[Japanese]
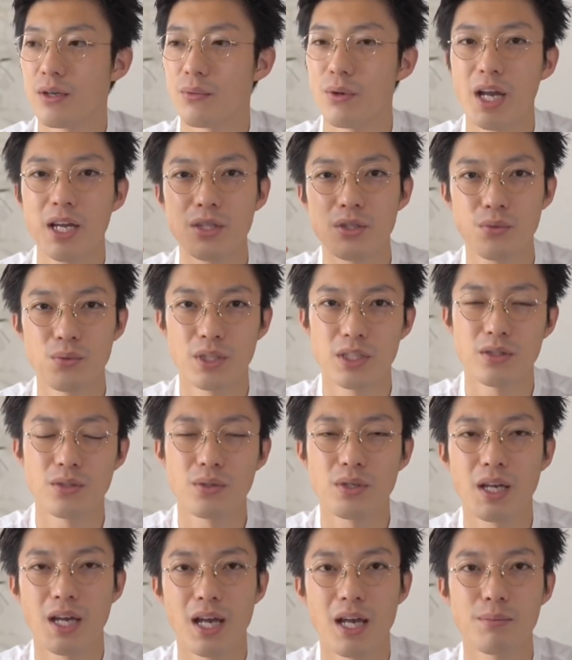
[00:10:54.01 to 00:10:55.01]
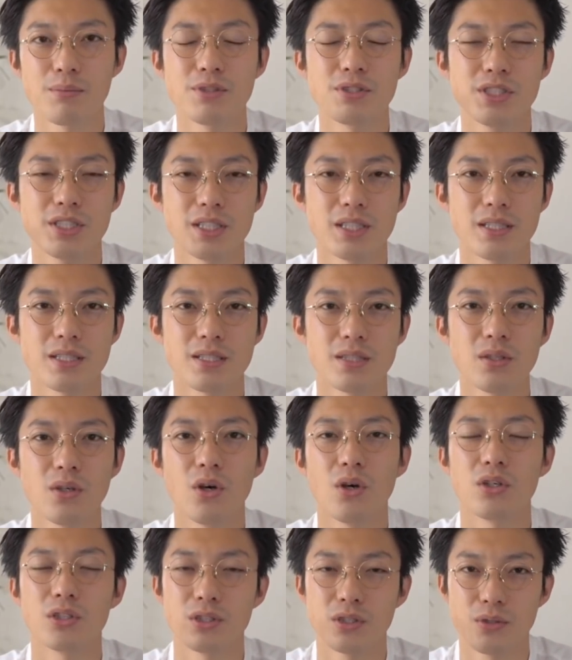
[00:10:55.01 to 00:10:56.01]
ワイドフィットカーブジーンズ
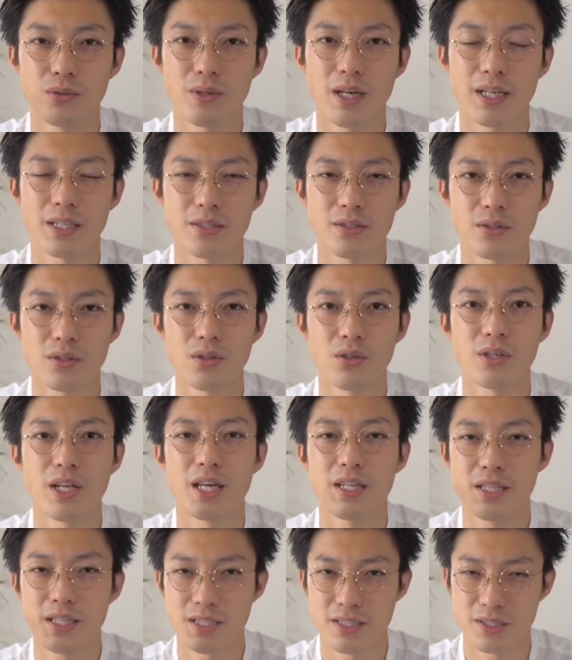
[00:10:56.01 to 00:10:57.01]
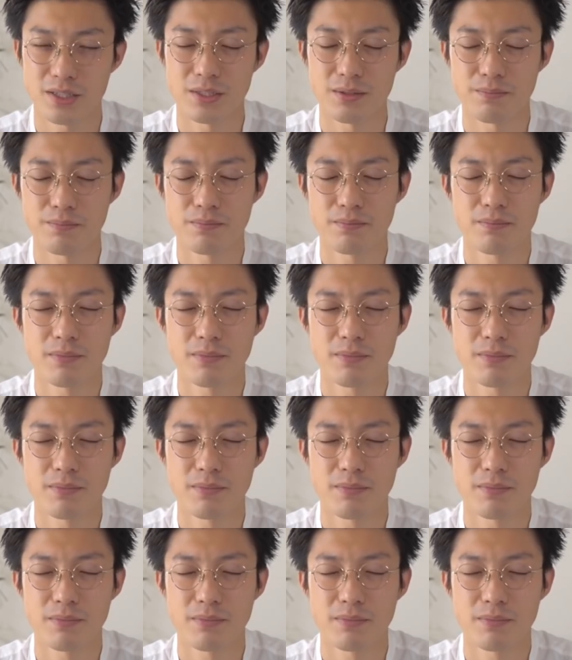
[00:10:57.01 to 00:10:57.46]
のオフホワイトのレディース